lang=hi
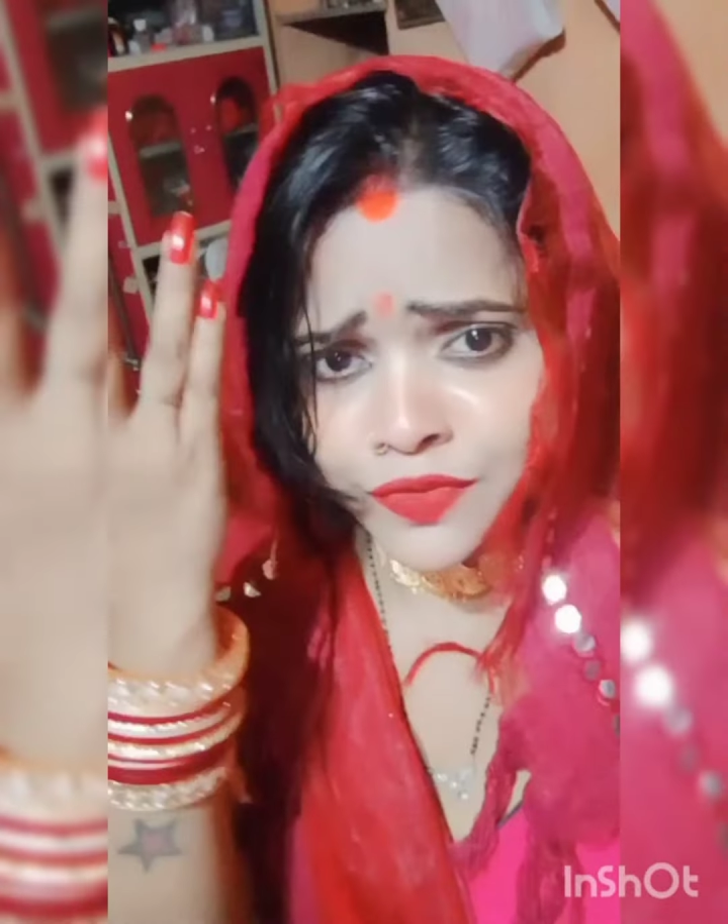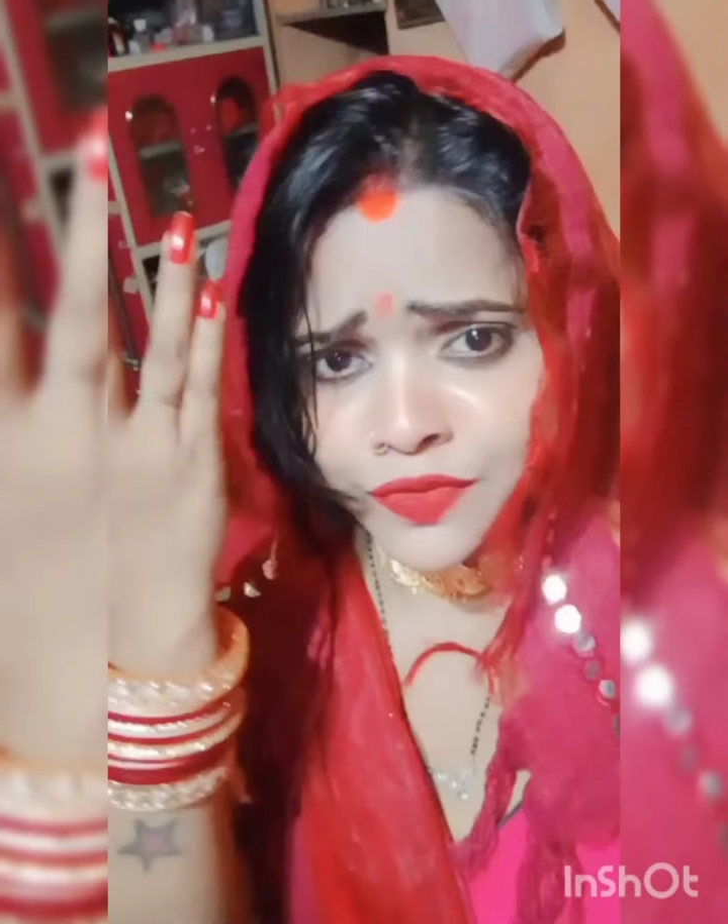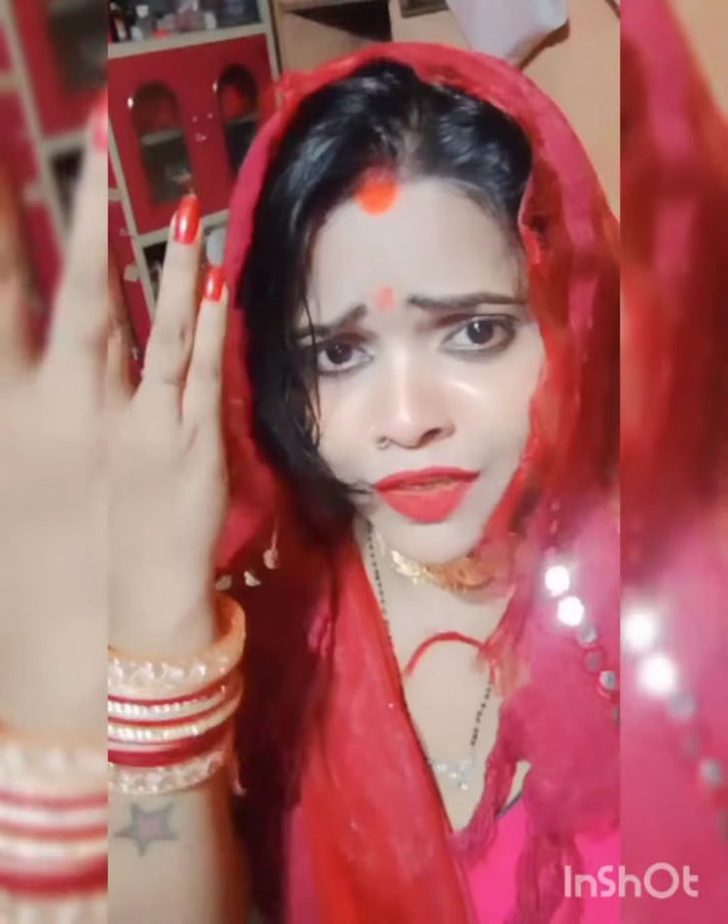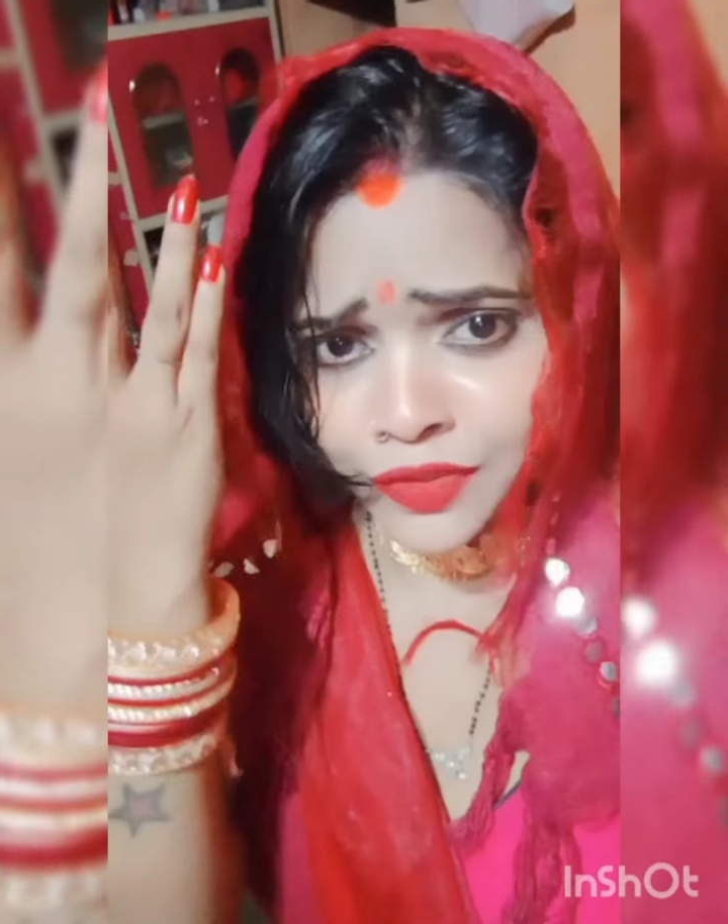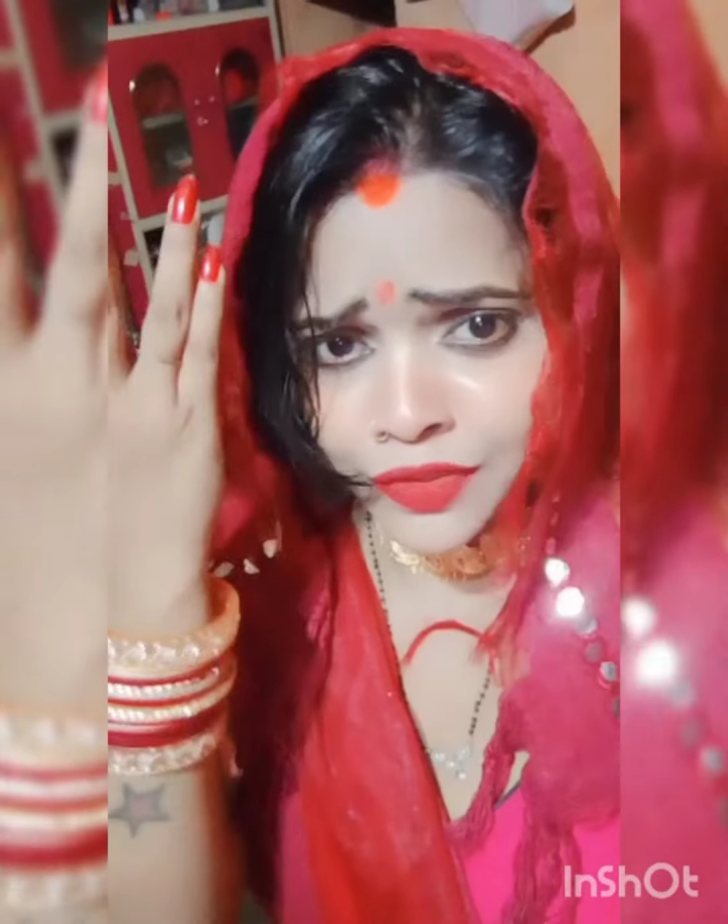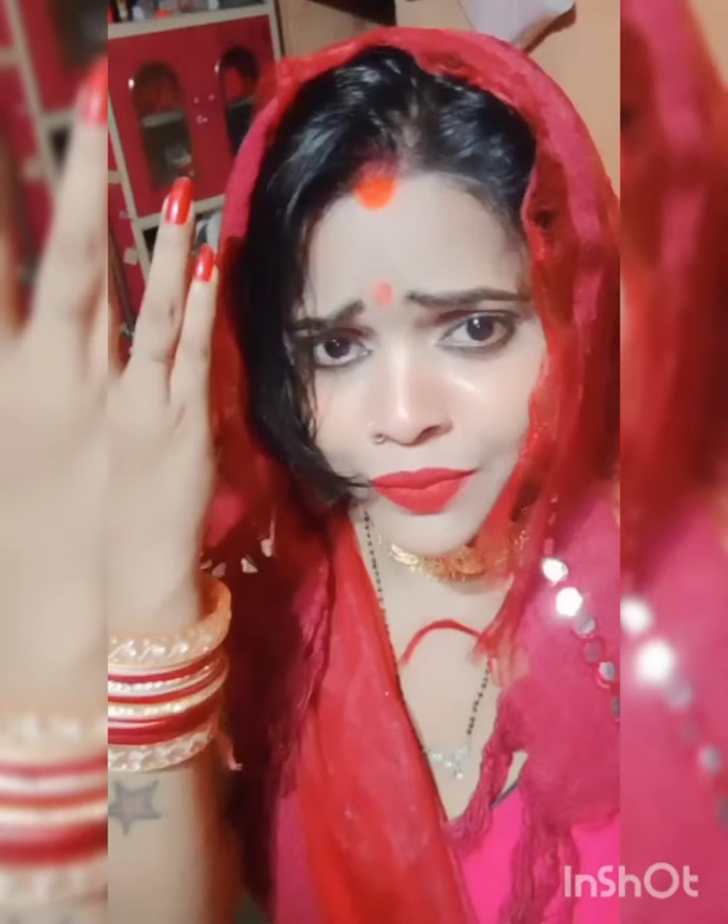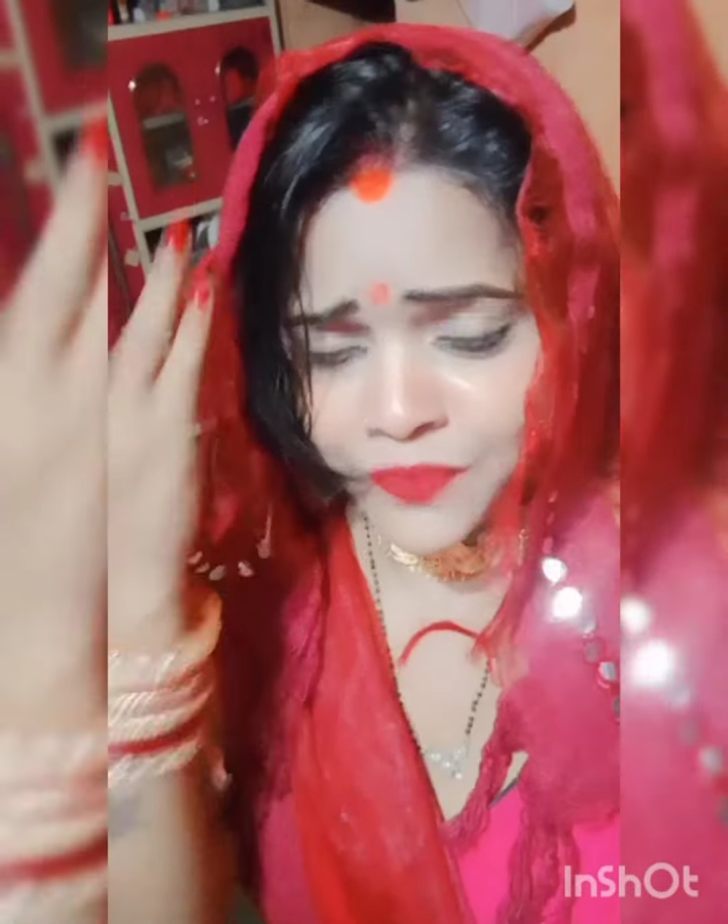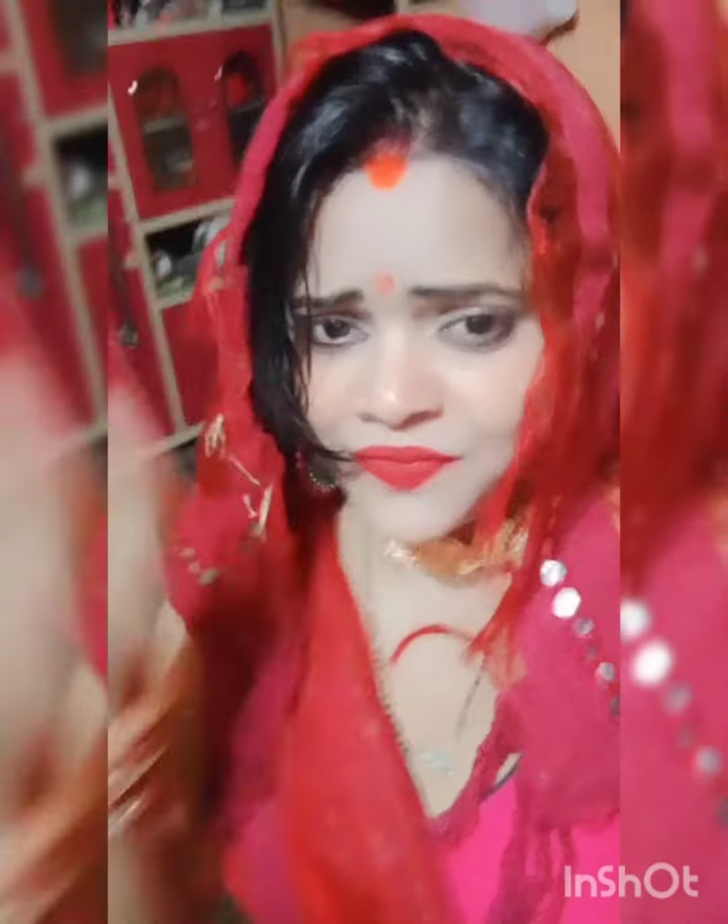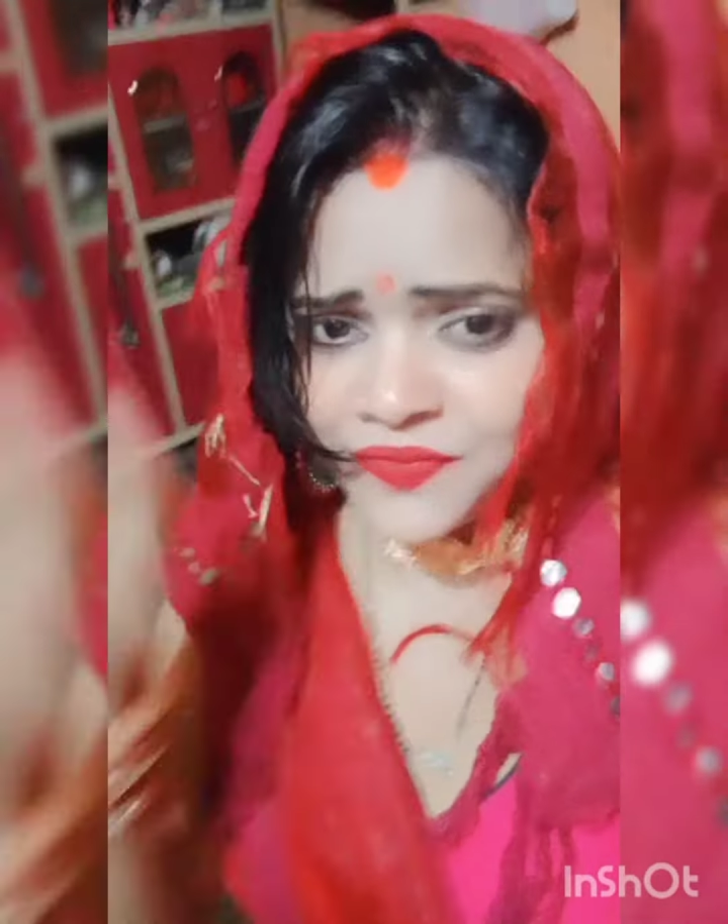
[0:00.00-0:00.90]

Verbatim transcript: खूबसूरत हो